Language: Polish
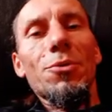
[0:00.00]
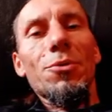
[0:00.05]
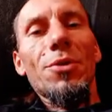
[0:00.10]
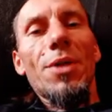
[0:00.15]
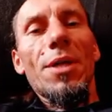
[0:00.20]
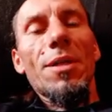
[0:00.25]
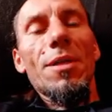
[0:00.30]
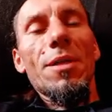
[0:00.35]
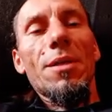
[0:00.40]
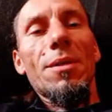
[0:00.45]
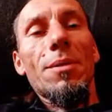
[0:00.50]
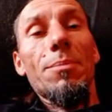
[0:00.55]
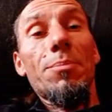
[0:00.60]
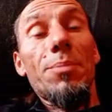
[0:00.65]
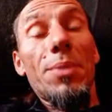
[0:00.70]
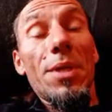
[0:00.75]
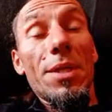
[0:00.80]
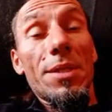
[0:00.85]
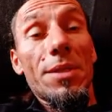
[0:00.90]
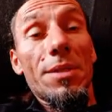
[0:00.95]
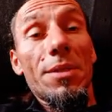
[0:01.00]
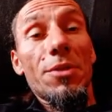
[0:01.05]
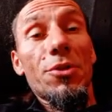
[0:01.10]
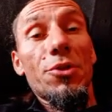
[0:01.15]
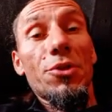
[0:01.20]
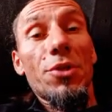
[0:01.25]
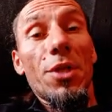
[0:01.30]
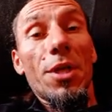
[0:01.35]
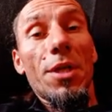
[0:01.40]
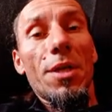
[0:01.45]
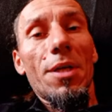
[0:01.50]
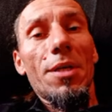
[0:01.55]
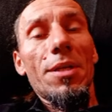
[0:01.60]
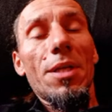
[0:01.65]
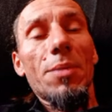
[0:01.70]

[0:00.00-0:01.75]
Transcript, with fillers: to nagle pies szczeka,